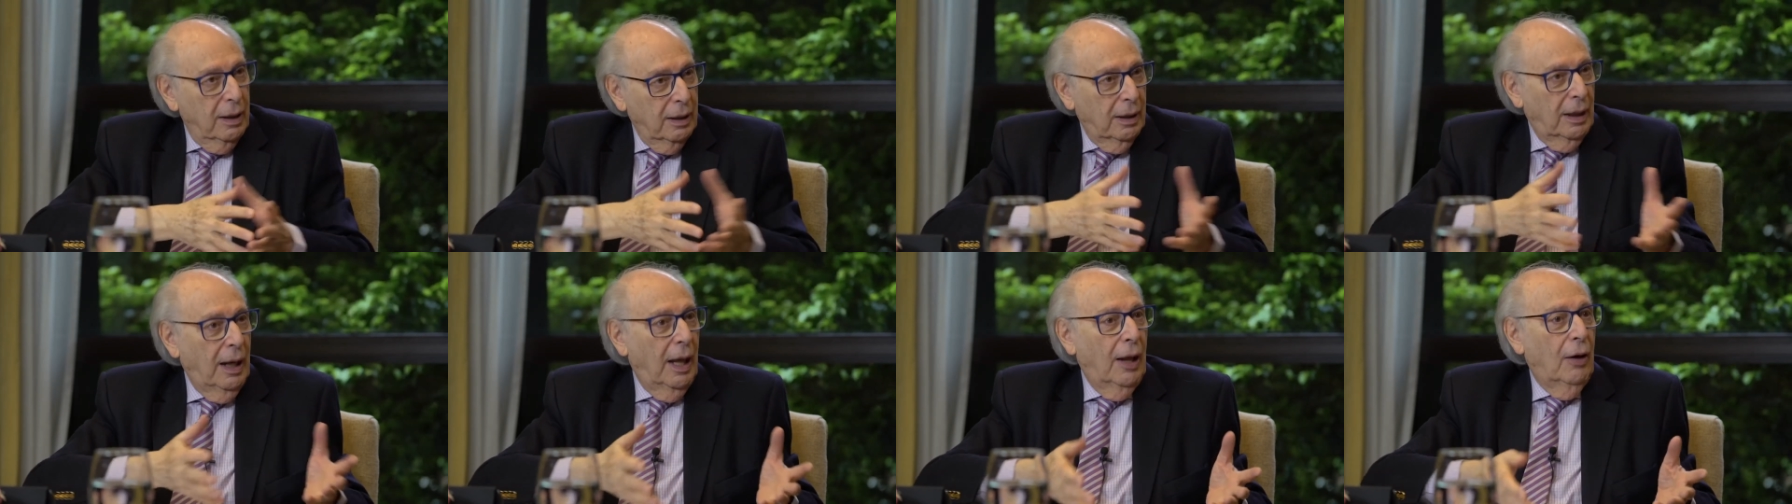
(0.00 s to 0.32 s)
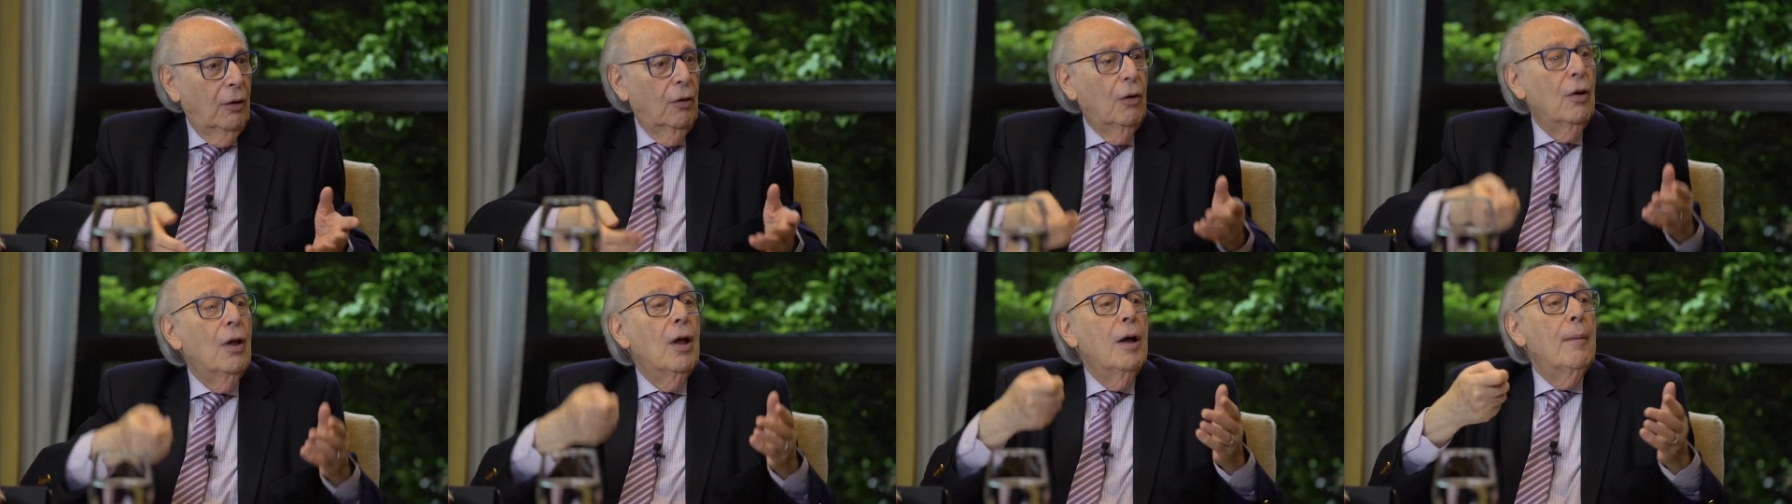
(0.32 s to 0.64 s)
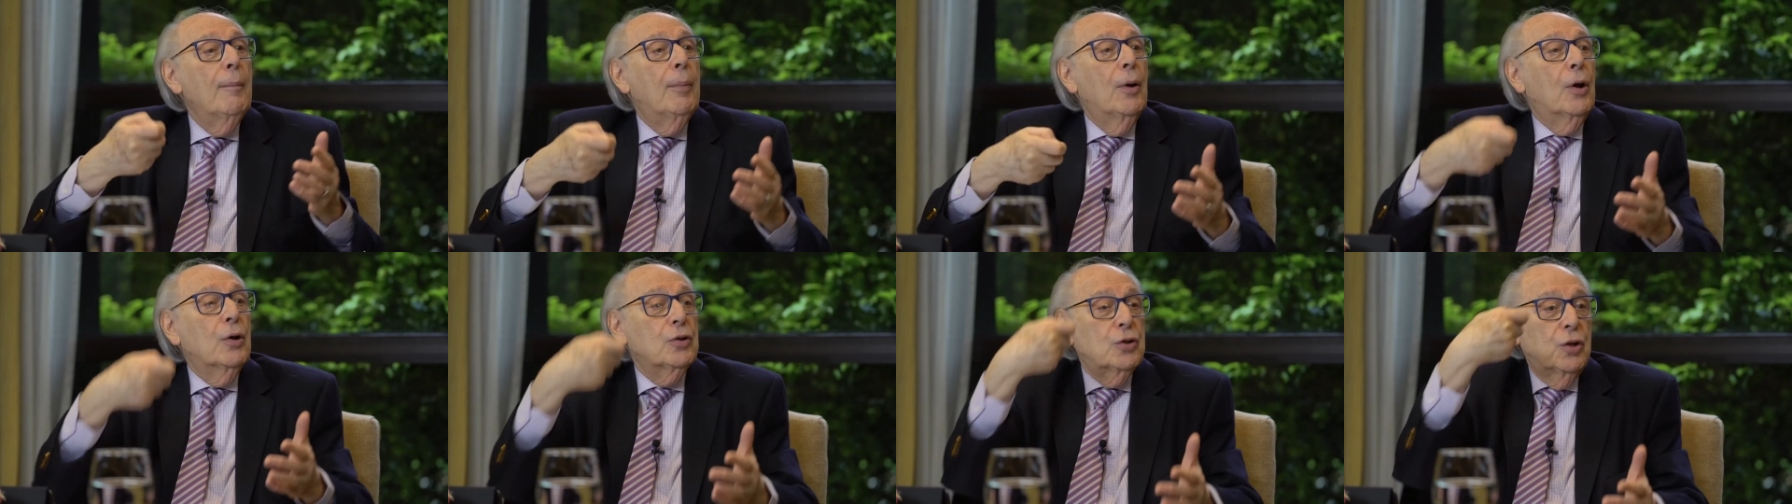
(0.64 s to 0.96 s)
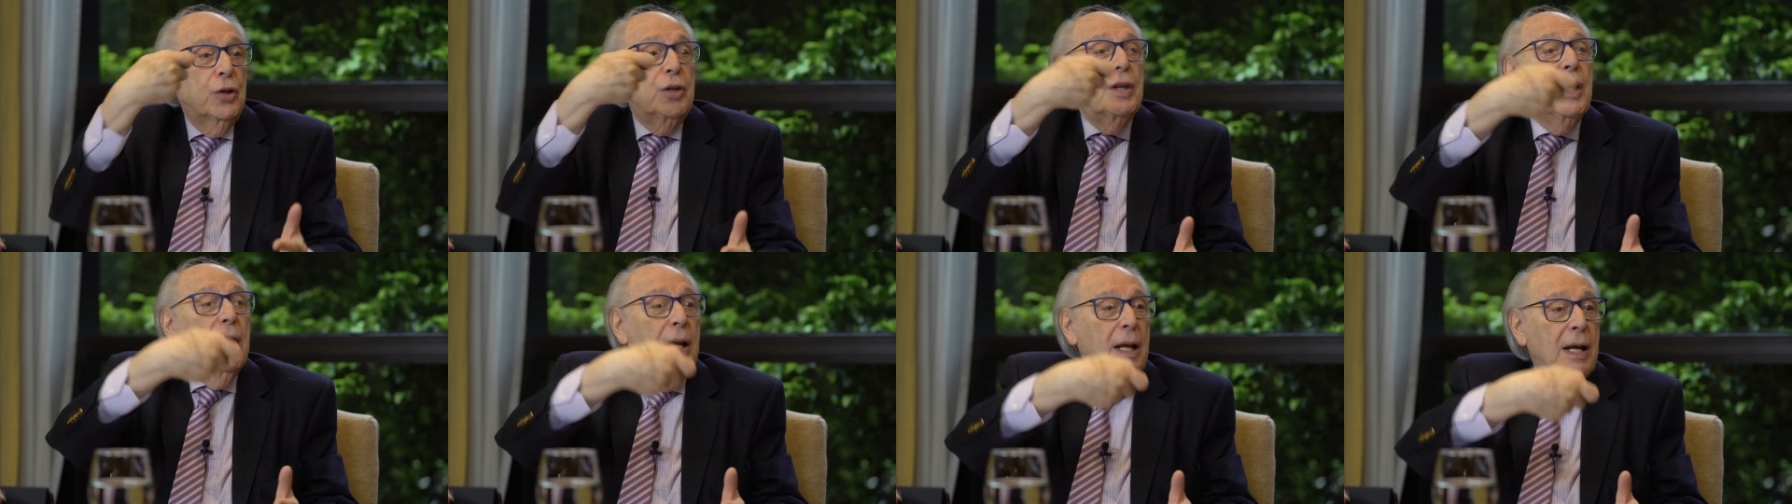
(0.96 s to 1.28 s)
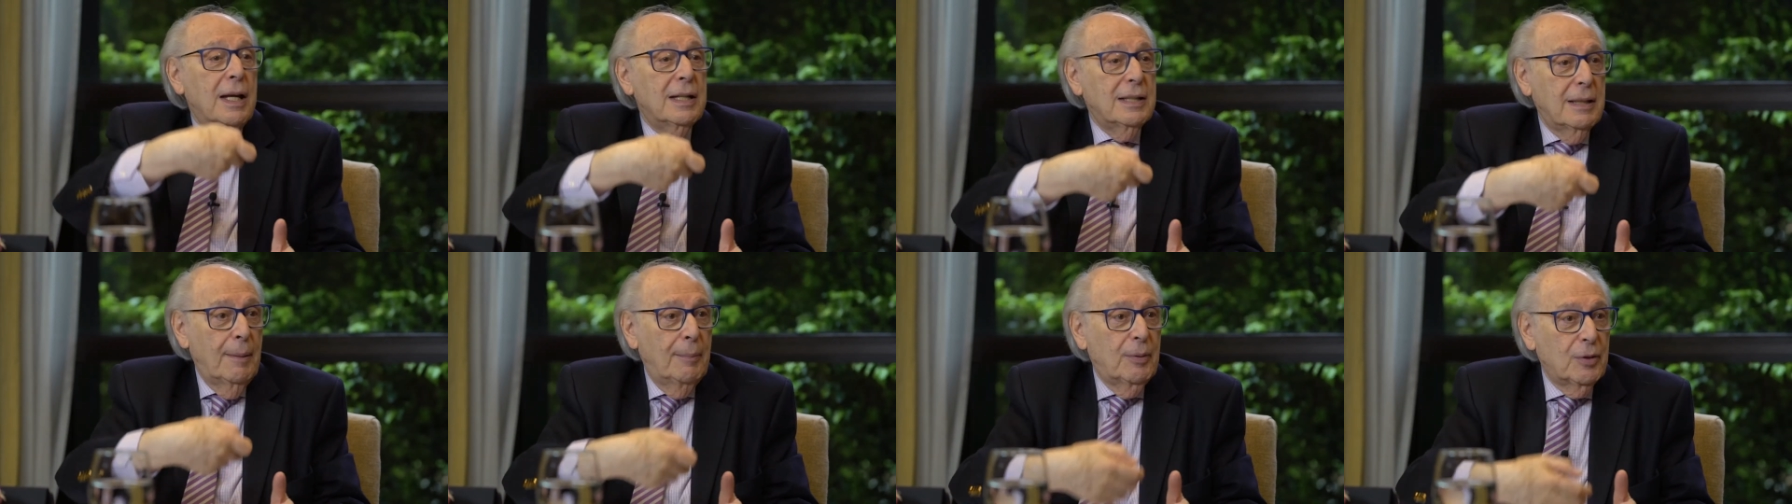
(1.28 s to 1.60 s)
claro, pero eso
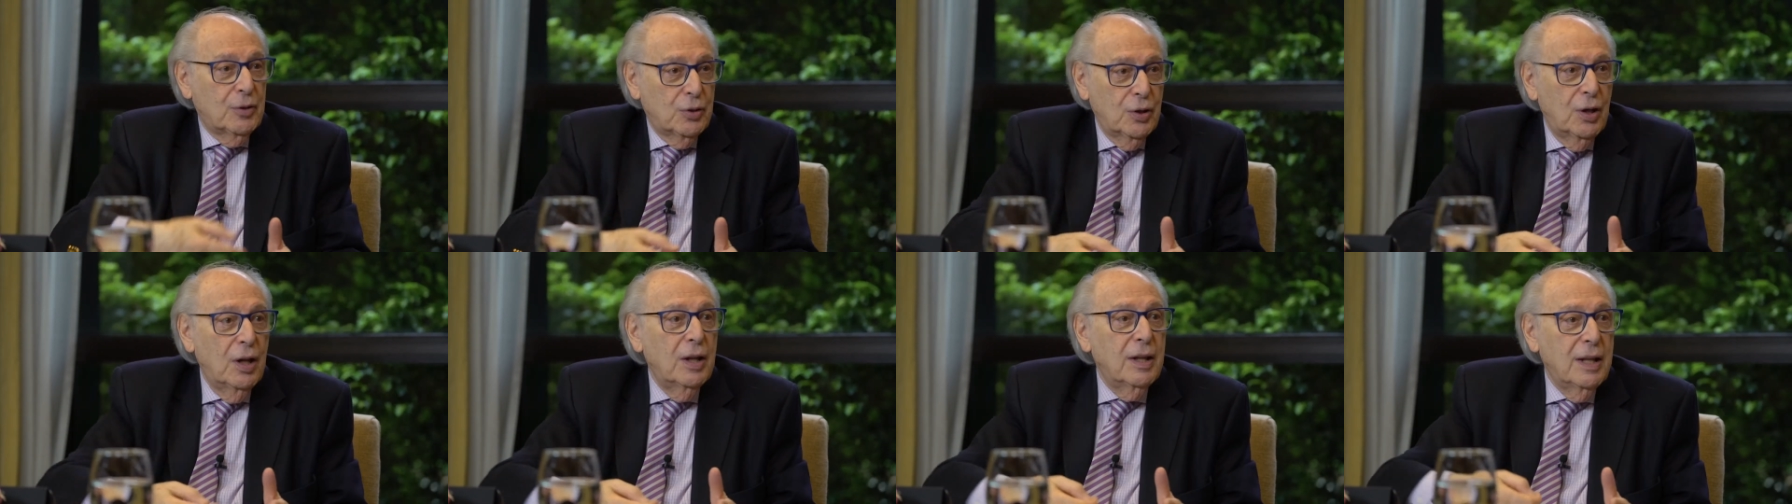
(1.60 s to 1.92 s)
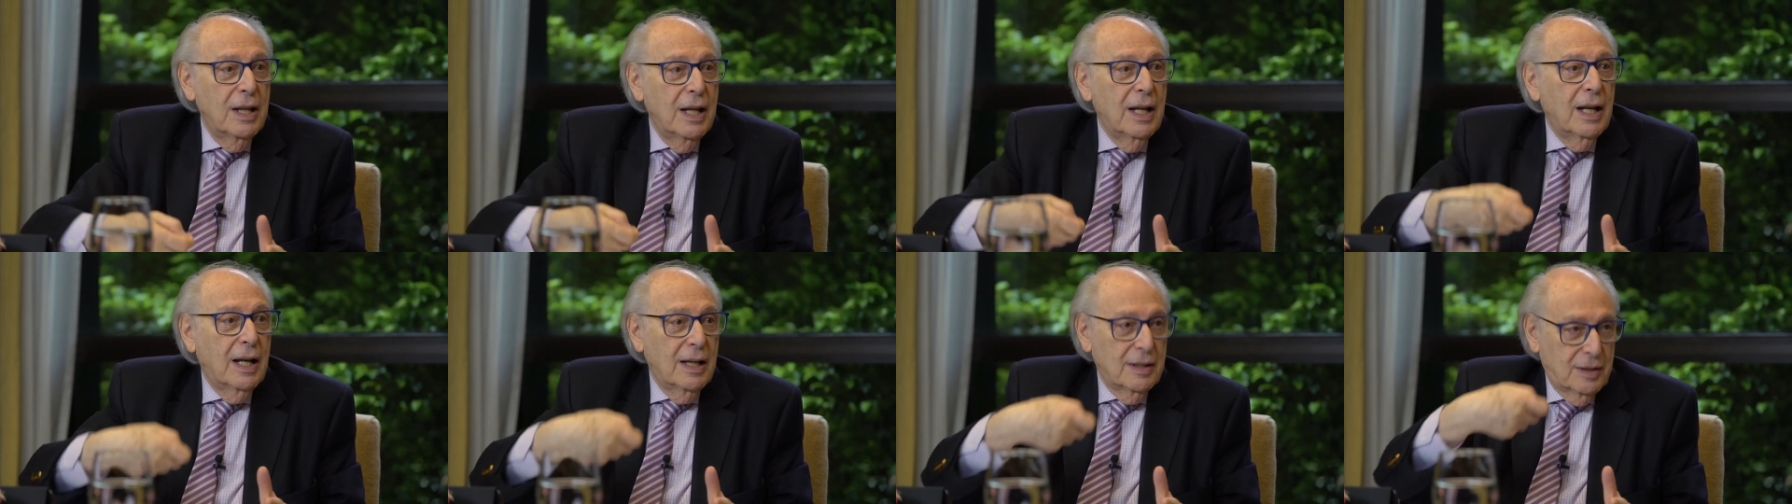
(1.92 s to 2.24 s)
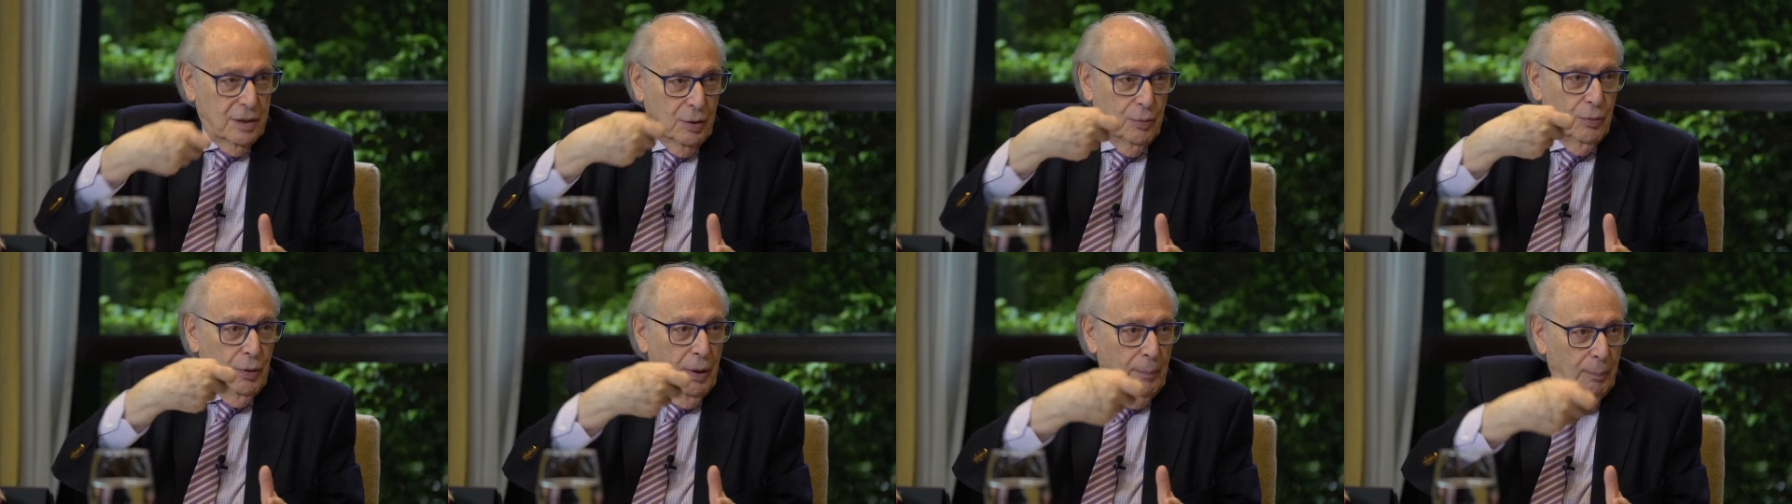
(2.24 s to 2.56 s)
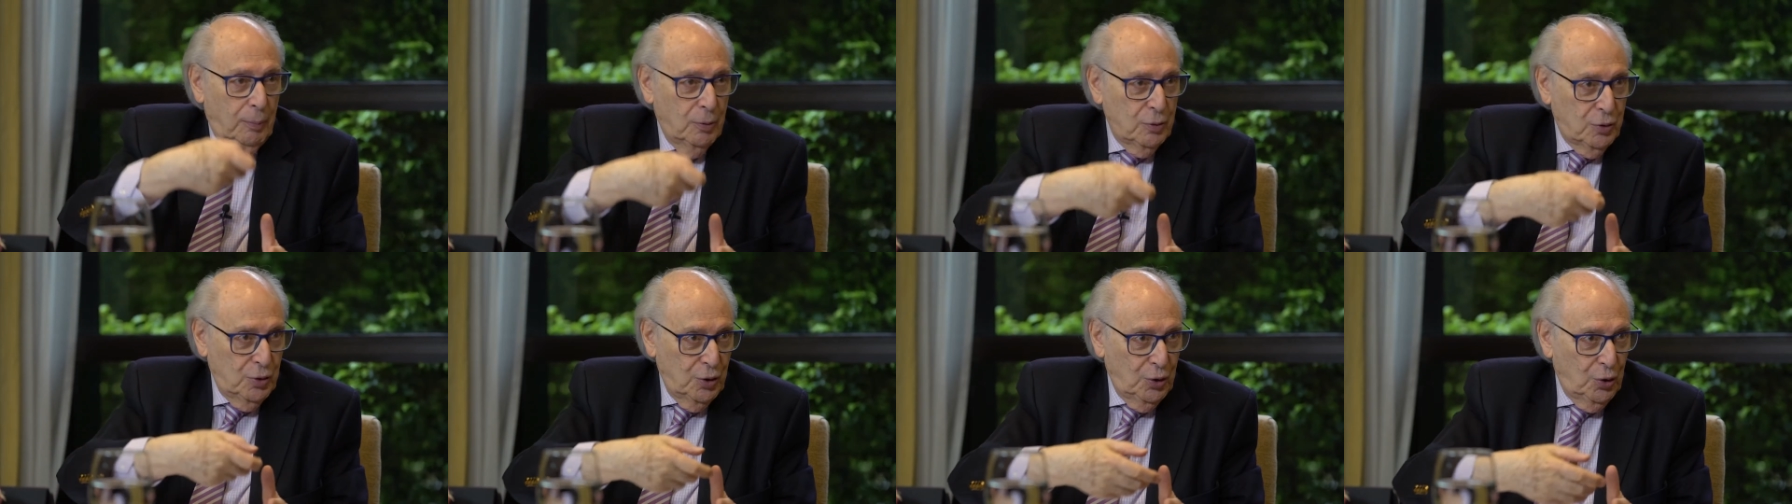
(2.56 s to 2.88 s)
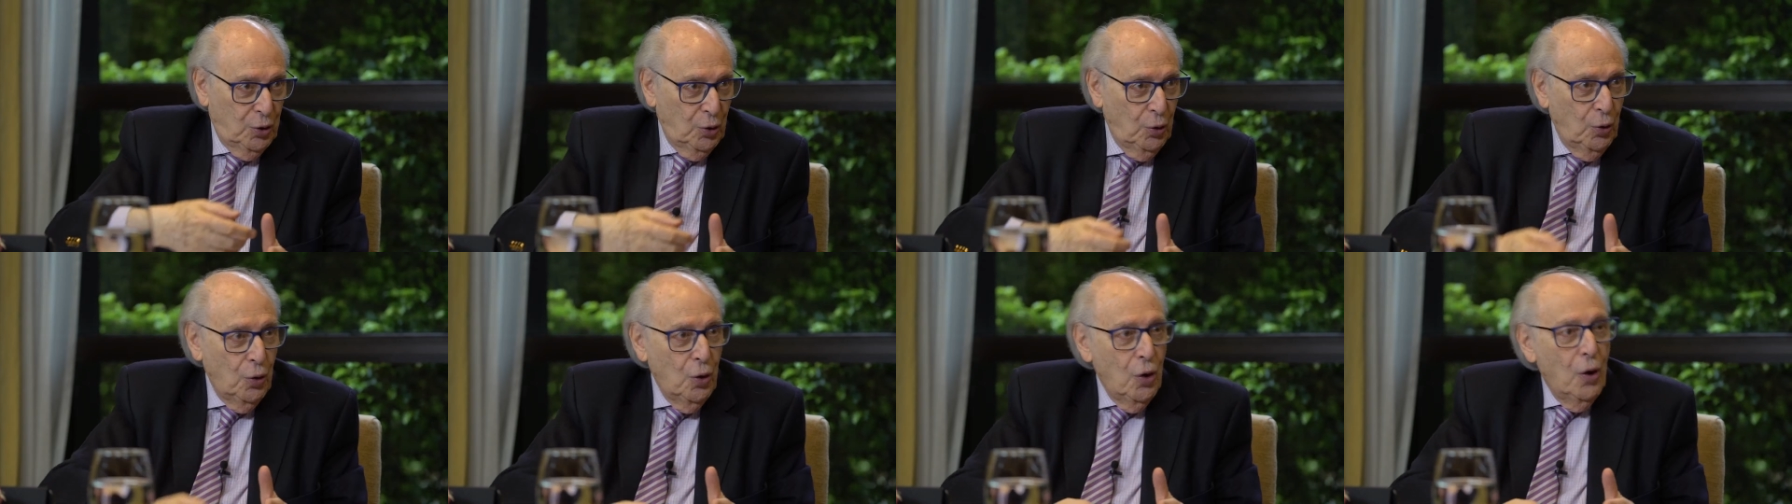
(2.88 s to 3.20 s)
esa persona tiene que hacer un
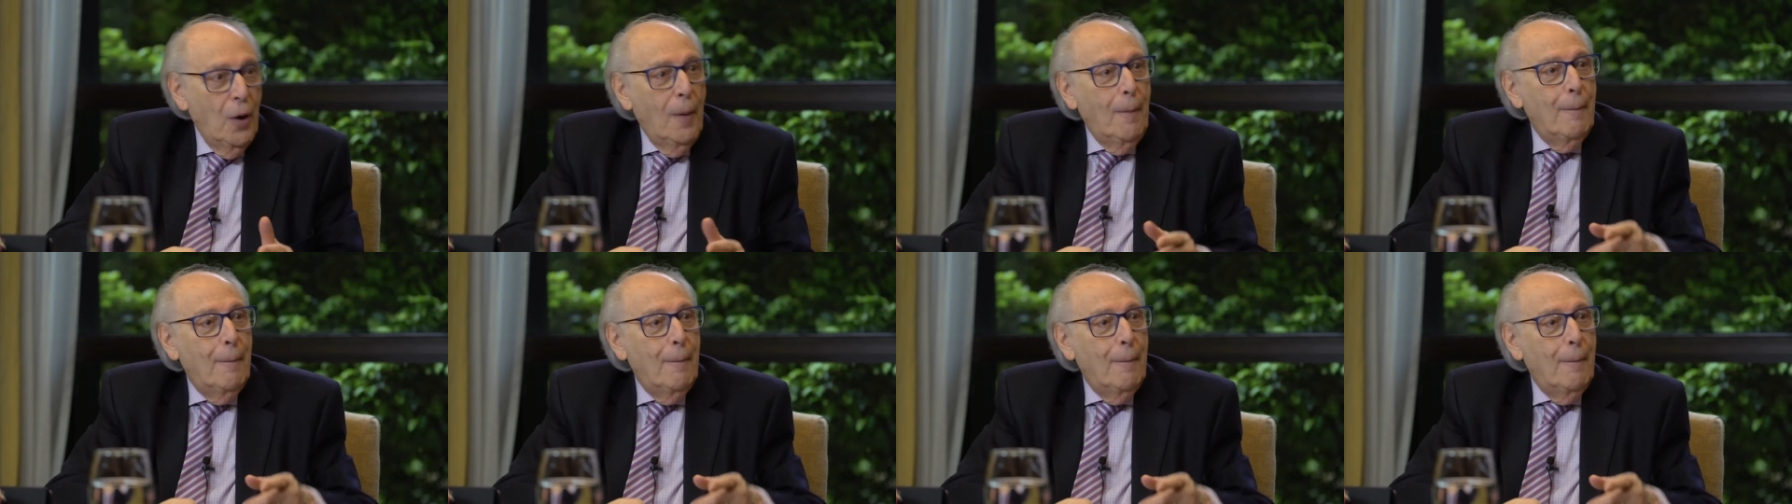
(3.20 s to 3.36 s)
depósito